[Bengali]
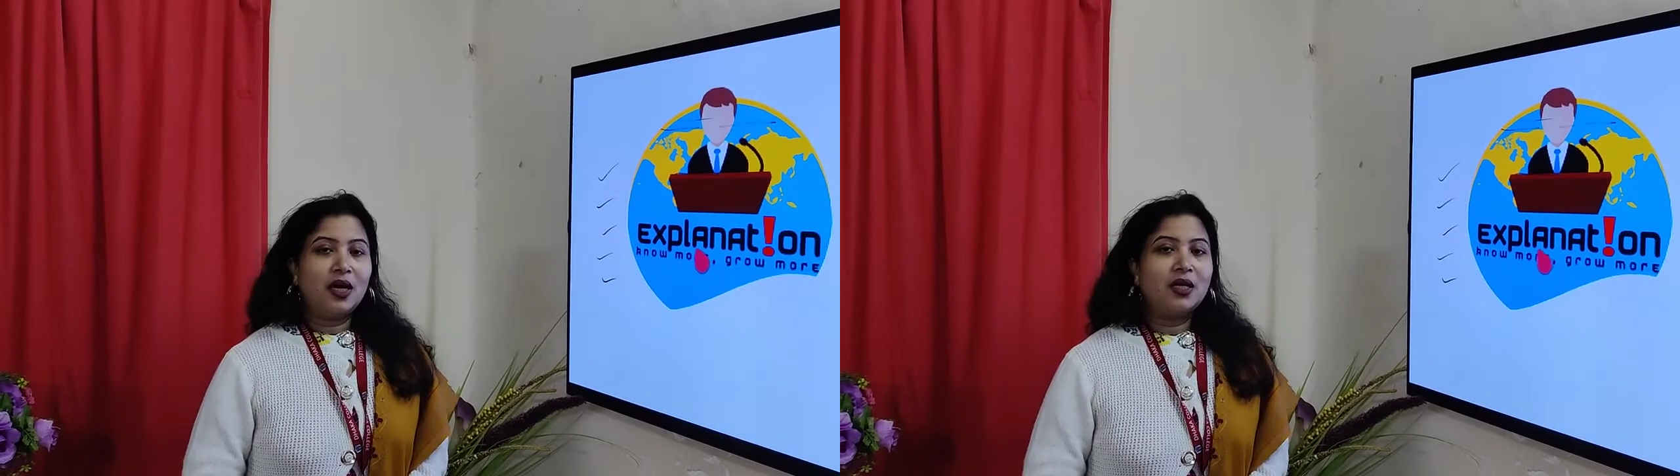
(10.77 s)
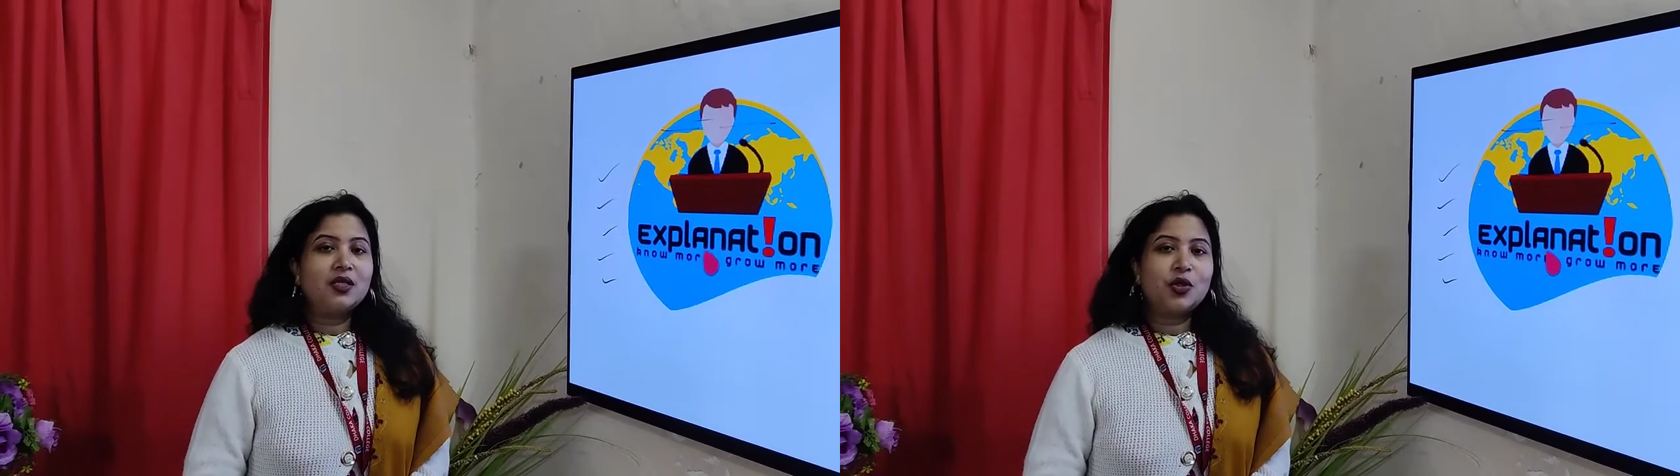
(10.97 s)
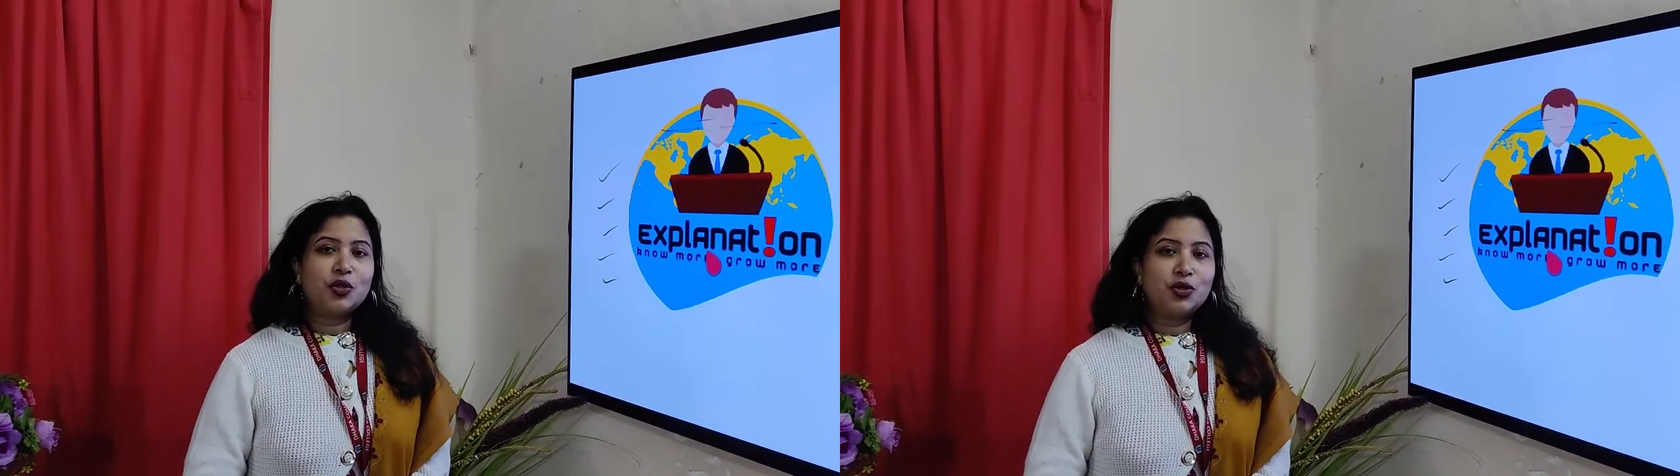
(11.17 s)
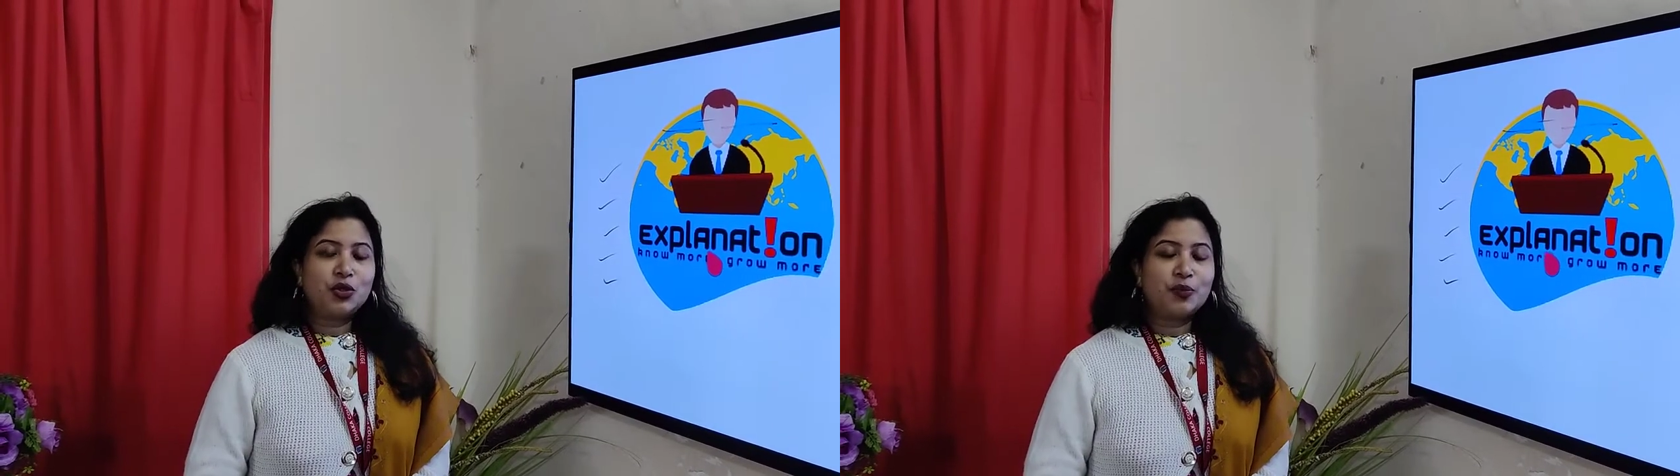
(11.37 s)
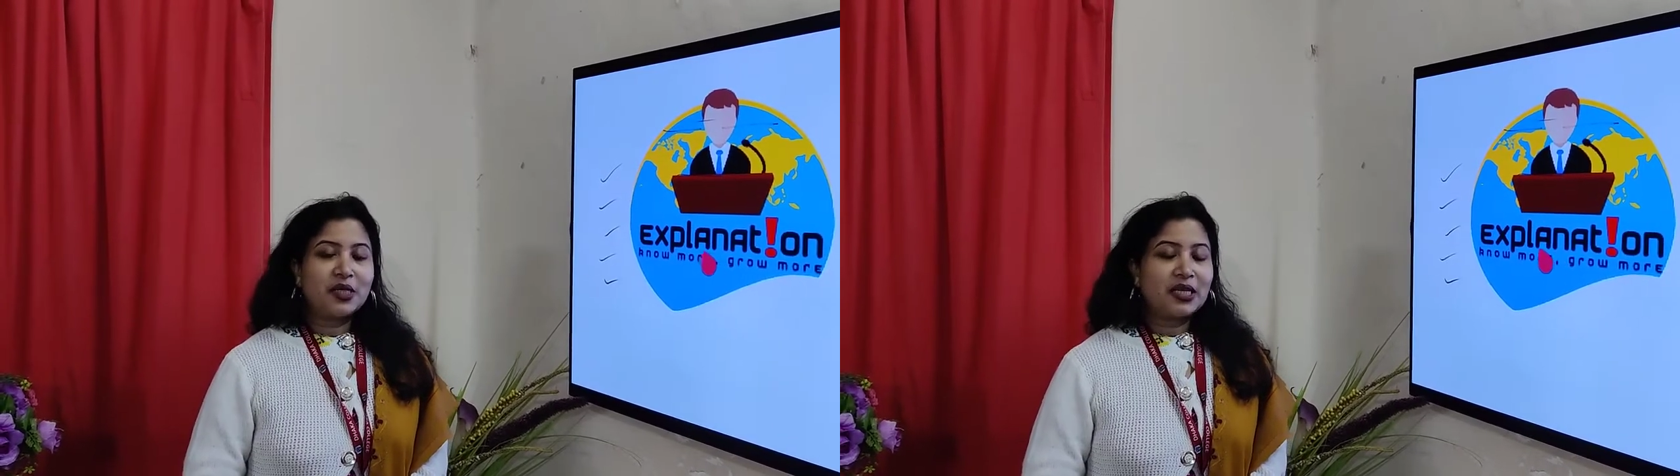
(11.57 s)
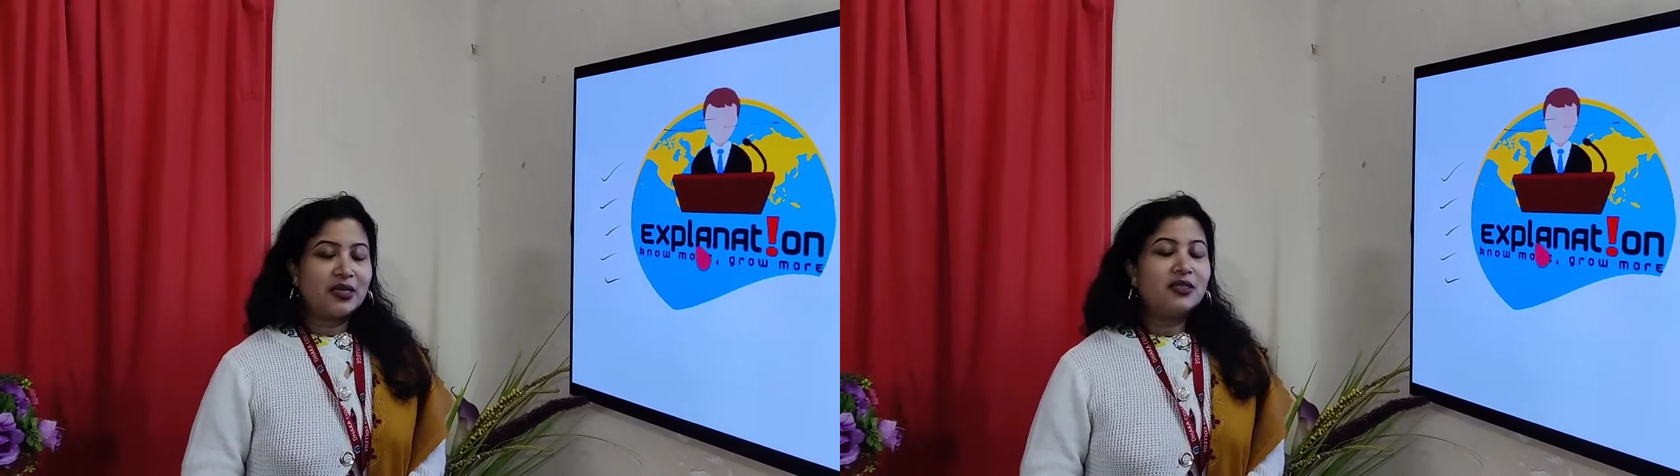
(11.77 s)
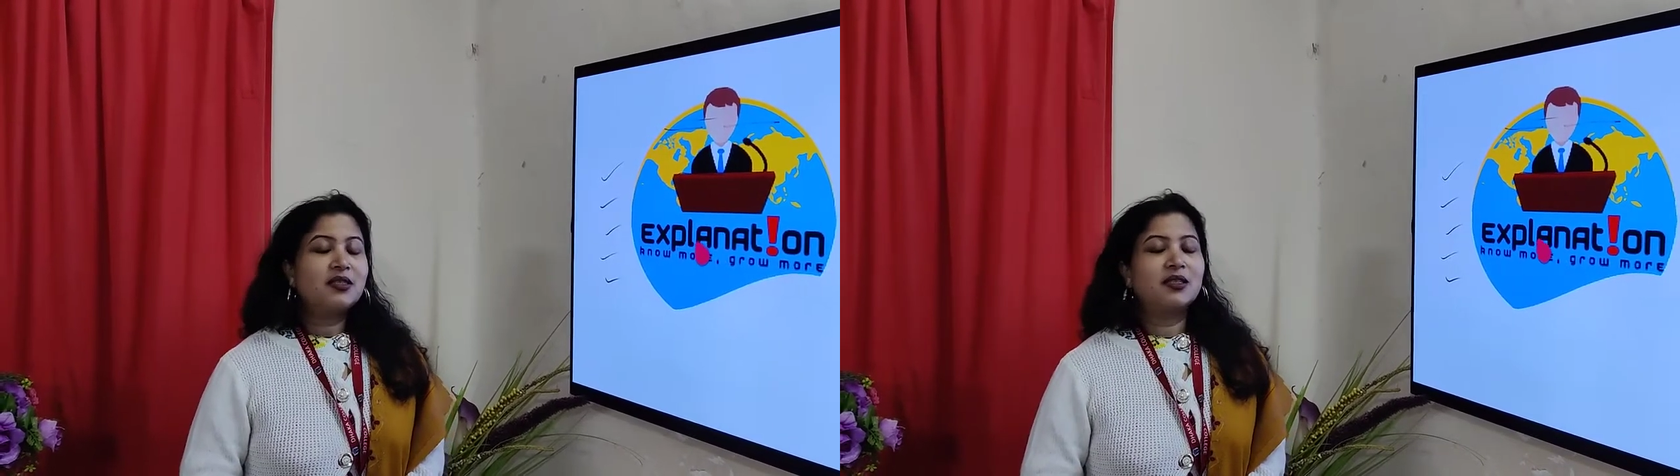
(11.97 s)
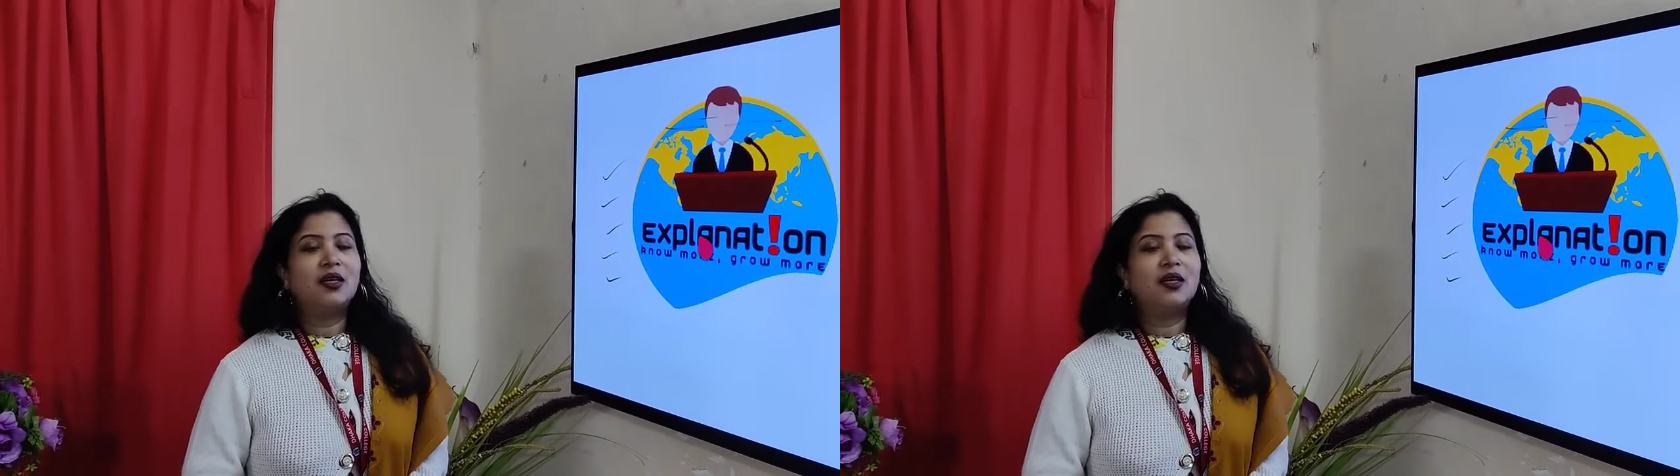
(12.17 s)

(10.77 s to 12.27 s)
আজ অষ্টম ক্লাস